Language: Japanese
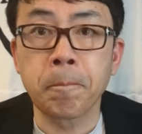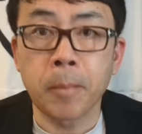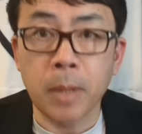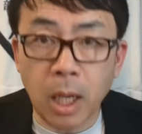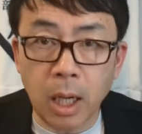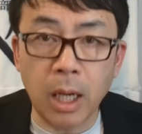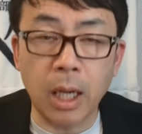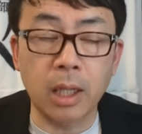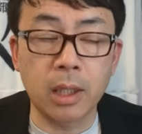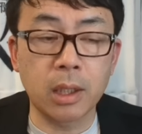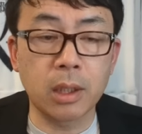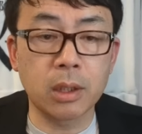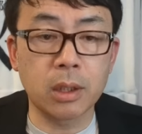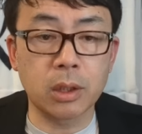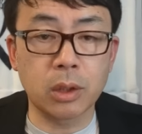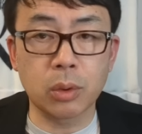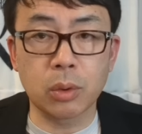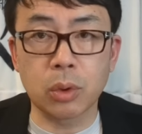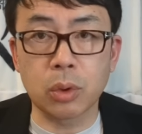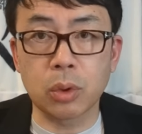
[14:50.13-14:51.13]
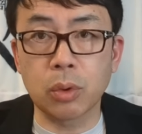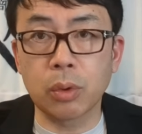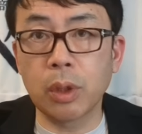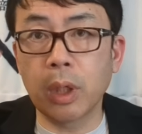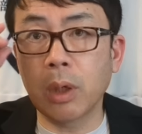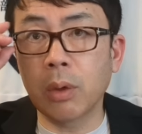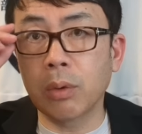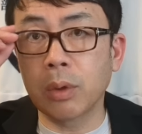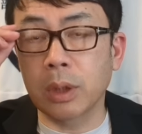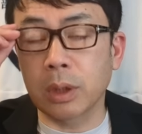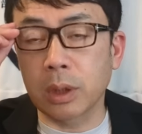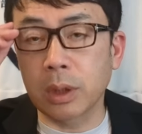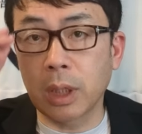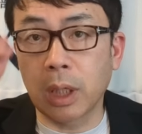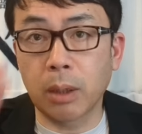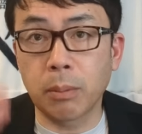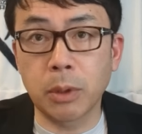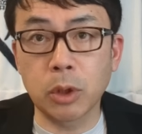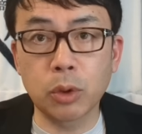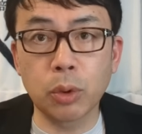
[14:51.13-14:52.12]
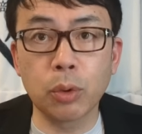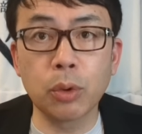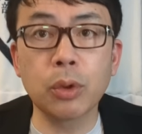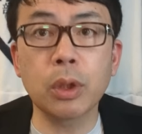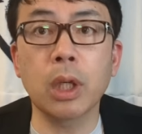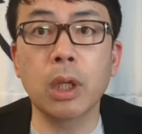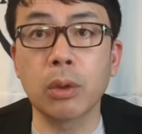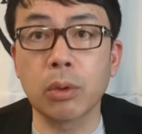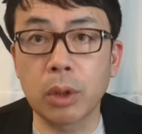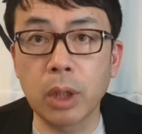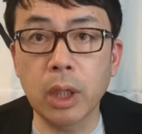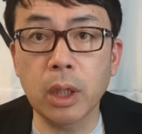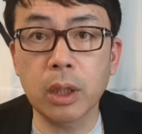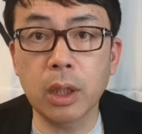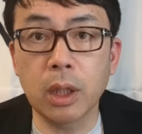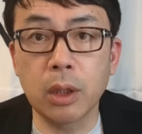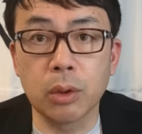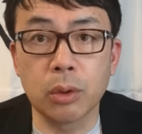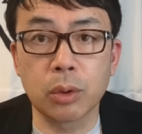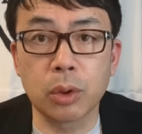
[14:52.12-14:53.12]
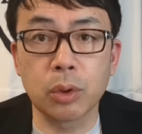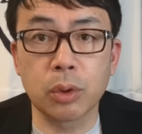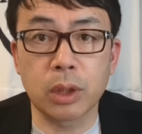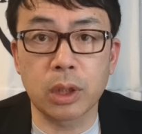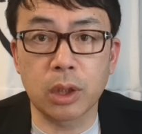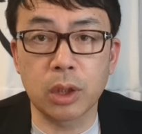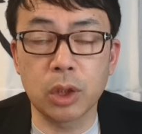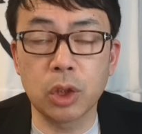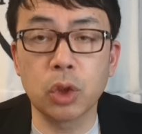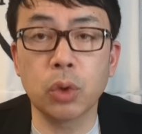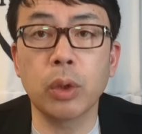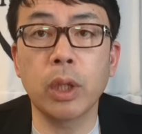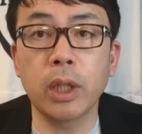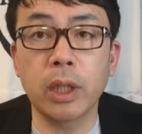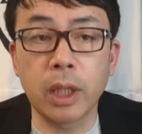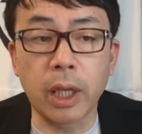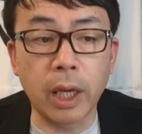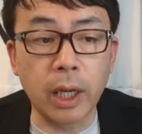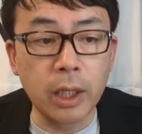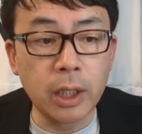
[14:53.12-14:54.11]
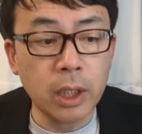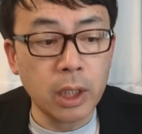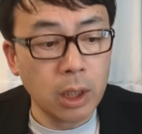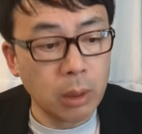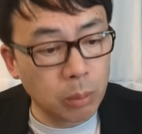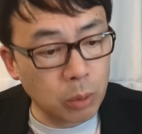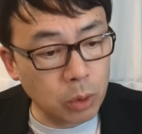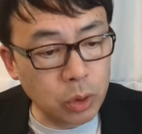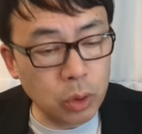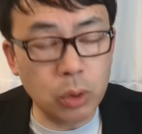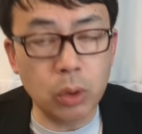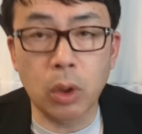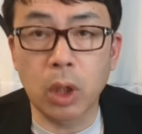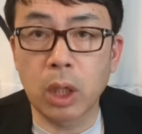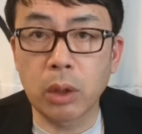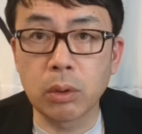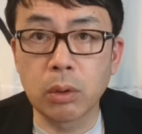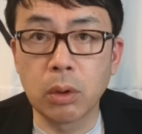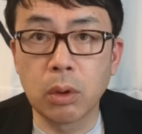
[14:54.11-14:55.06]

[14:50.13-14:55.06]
はい。なんで、ちょっとその辺をですね、所有権のね、権利の強さって異常なんで、もうちょっと、